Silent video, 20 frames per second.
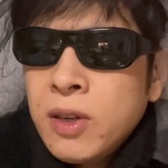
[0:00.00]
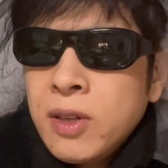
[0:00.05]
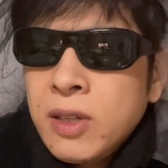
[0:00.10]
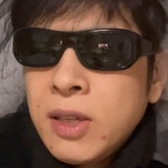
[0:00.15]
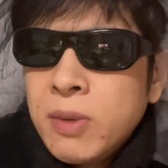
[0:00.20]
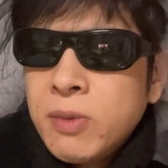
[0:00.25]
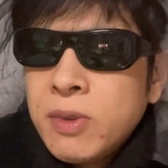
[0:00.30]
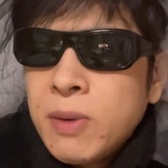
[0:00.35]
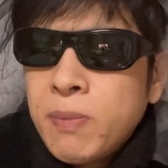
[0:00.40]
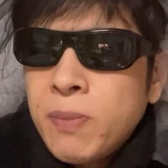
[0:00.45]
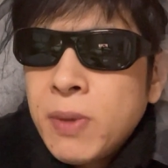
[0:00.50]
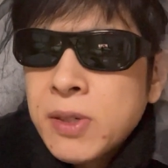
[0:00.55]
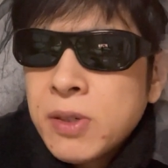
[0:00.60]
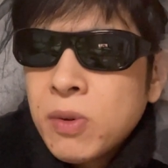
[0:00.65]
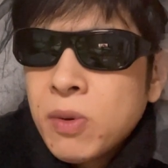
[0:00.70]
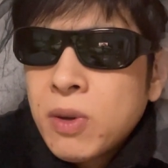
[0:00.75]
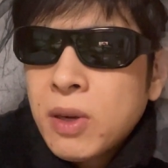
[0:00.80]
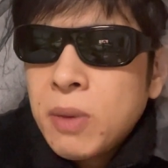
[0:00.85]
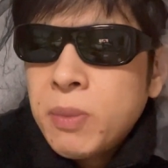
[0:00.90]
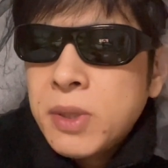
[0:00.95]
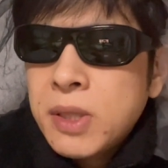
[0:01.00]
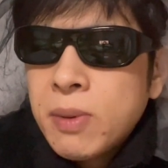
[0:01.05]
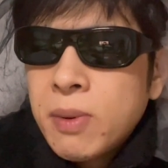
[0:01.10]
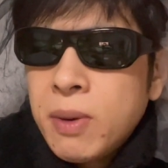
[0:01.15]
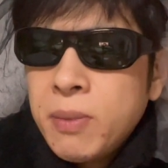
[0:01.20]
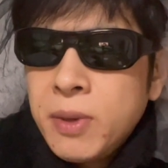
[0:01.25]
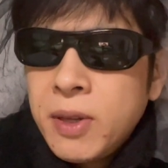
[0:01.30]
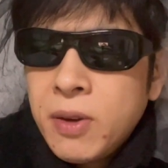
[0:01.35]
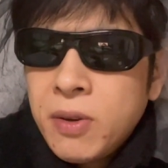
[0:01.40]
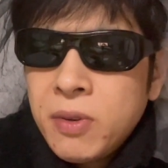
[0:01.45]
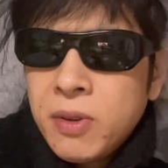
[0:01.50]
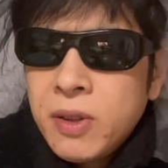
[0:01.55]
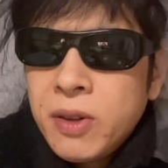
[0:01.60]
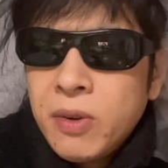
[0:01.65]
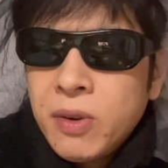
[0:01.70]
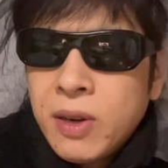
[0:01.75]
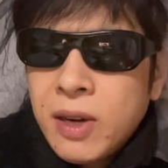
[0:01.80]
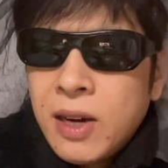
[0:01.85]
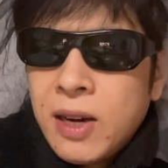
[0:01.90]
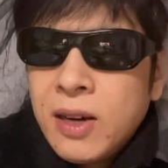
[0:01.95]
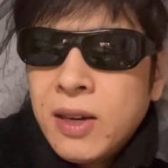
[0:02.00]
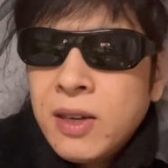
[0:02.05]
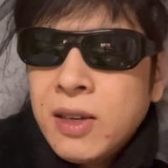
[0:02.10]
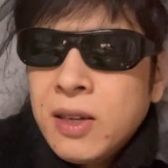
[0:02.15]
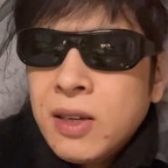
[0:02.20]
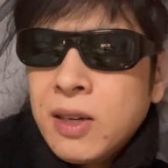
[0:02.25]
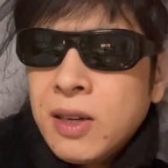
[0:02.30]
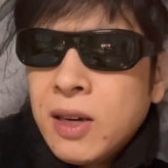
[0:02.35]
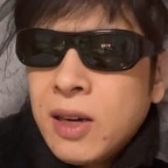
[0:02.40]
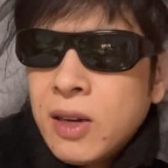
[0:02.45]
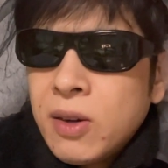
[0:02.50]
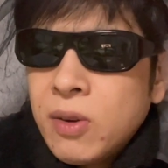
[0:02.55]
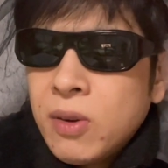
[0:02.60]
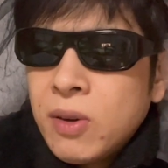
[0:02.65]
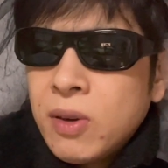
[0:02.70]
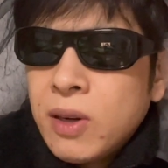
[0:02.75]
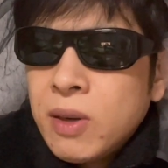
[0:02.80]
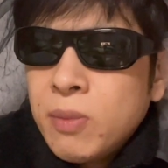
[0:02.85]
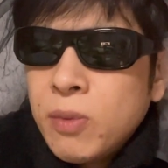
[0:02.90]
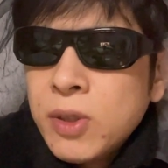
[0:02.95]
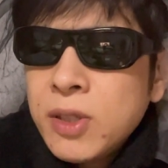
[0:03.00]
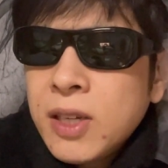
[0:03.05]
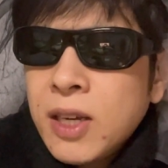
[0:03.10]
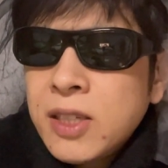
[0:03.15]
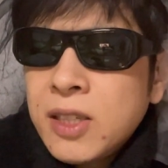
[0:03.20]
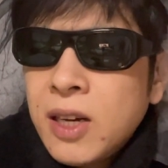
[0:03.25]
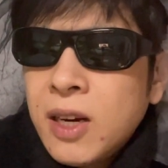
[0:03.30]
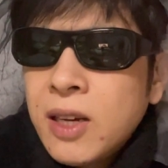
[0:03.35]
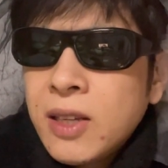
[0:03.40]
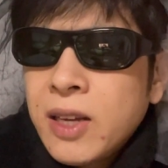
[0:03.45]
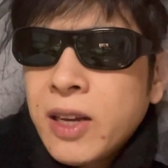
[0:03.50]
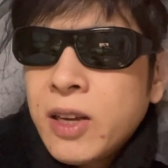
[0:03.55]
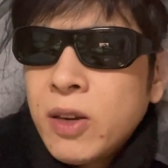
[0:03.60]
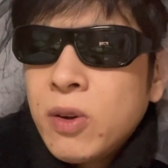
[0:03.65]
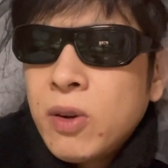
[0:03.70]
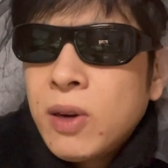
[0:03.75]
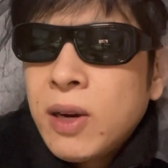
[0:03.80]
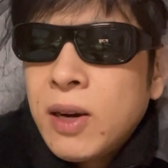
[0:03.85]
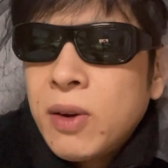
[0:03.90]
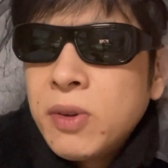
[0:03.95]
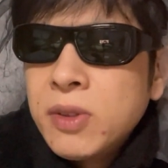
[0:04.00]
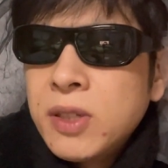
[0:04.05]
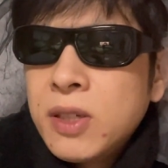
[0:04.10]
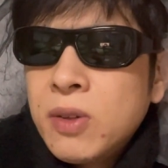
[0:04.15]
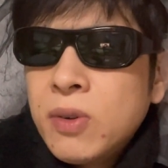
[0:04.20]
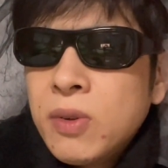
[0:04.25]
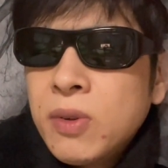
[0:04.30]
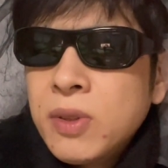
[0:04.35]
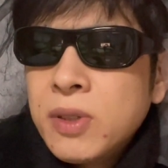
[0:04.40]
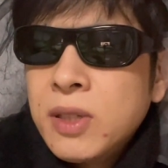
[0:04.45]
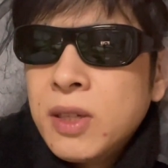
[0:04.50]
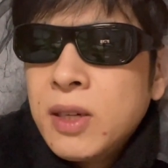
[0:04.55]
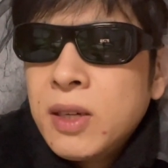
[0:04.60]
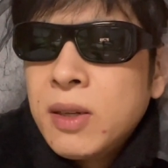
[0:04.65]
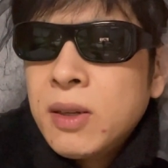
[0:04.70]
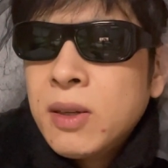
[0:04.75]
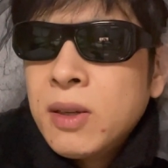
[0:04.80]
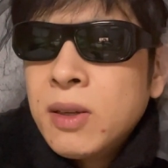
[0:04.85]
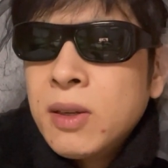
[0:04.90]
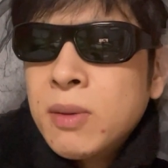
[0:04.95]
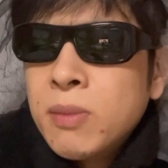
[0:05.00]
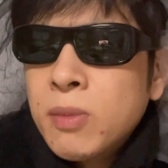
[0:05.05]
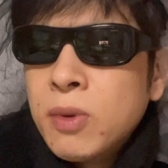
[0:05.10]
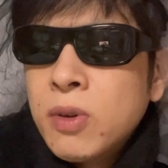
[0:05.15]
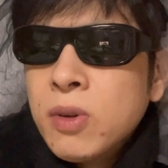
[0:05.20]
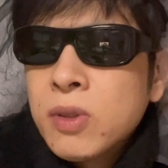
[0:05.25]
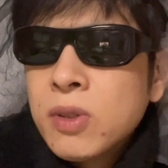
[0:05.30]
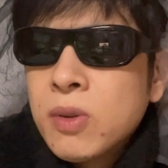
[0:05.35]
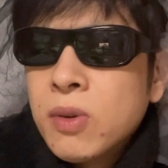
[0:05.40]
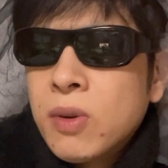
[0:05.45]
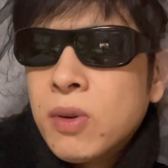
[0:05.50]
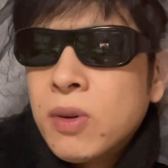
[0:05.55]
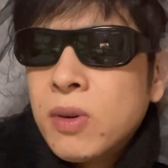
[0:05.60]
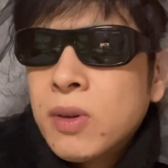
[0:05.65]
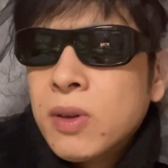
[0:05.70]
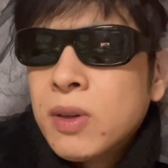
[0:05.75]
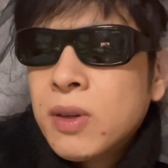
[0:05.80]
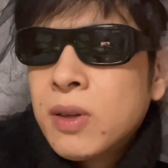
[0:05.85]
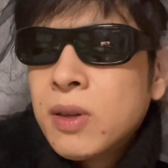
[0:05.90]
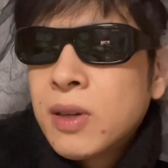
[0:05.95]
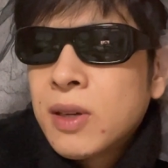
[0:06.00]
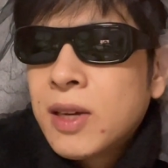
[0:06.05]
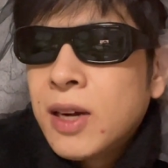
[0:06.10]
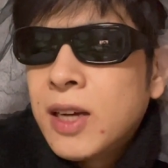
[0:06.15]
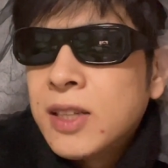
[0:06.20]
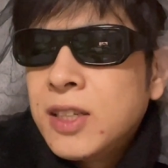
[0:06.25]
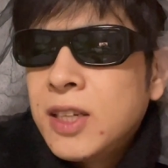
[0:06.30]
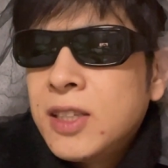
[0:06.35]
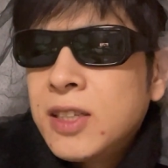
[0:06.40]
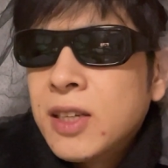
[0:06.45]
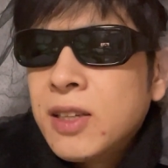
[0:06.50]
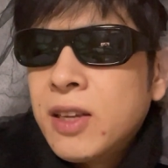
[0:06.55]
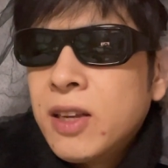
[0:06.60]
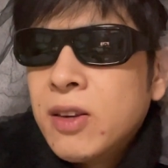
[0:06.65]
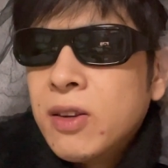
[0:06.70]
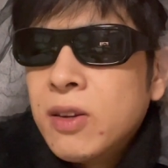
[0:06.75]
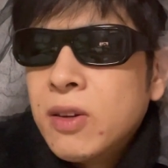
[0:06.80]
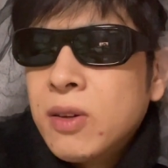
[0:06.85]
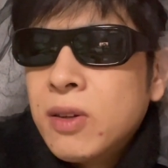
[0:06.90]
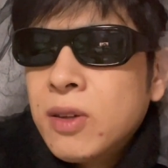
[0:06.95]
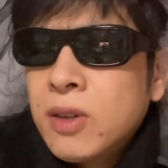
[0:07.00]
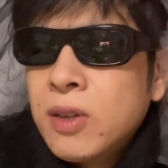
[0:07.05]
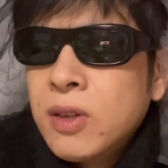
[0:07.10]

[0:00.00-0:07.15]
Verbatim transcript: でもやっぱその神様を見てるっていうか、あの、もしかしたらだけど、青汁王子も、その、ガーシーチャンネル